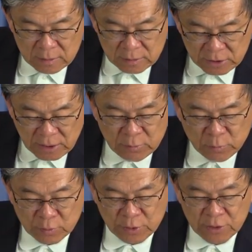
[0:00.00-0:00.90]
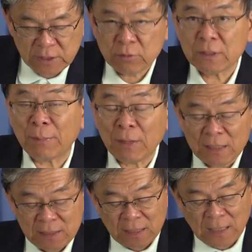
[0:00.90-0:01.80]
先祖时期，就是亚伯拉
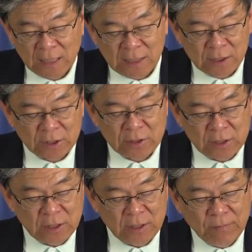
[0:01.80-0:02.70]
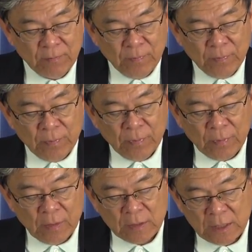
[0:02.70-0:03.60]
罕、以撒、雅各的时期
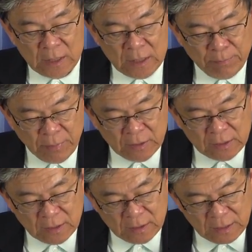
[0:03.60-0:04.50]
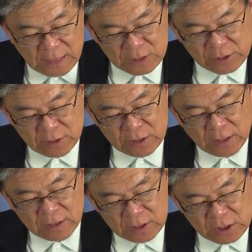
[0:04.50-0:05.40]
的一本的历史
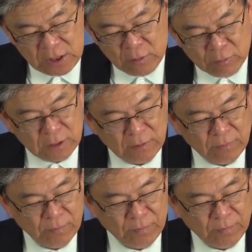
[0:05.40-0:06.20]
性的记录呢？